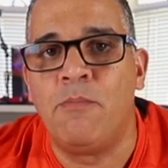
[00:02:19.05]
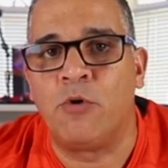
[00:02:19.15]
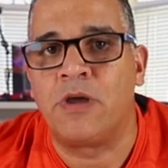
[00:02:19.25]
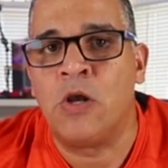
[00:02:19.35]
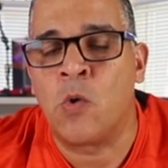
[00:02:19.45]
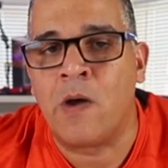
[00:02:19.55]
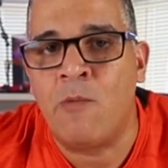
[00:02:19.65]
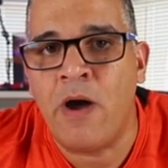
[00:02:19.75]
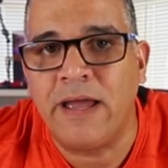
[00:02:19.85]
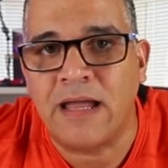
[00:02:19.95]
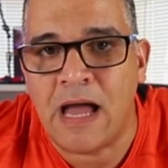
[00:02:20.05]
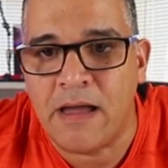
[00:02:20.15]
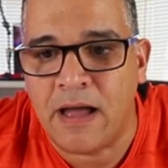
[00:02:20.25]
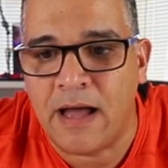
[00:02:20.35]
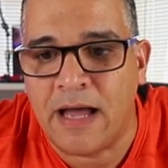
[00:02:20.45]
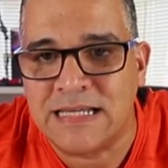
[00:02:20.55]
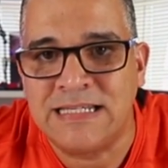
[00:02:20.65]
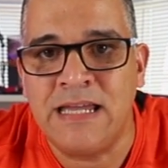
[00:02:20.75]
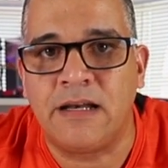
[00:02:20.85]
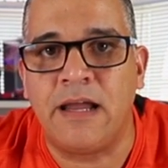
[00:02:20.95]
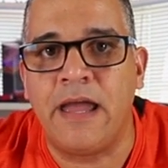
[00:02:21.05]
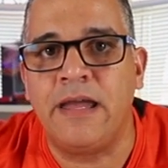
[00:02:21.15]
porque lo que vamos a, hacer